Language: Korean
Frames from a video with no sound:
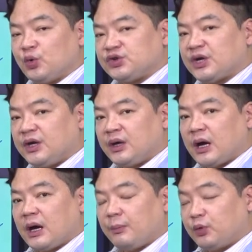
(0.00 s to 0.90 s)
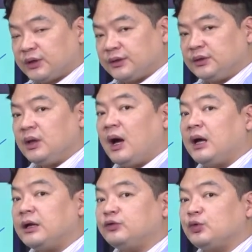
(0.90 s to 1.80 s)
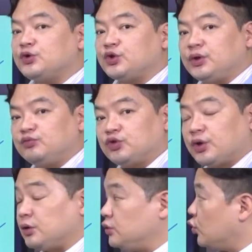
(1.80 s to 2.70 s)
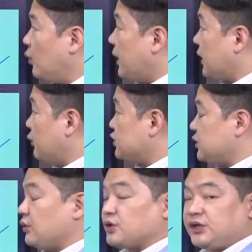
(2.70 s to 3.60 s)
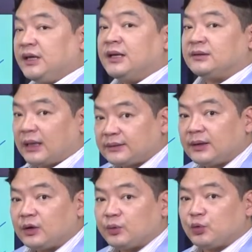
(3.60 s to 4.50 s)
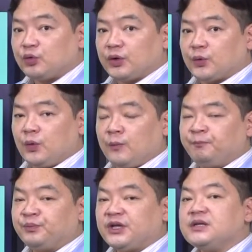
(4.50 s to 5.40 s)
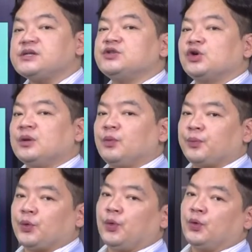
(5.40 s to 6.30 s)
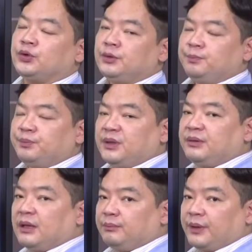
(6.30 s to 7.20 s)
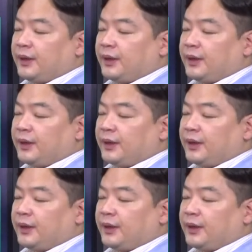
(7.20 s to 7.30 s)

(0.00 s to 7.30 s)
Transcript: OCI보다는 하나솔루션의 무게를 두고 바라보시는 것이 낫다라고 보고 있고 1차적인 목표는 PB 한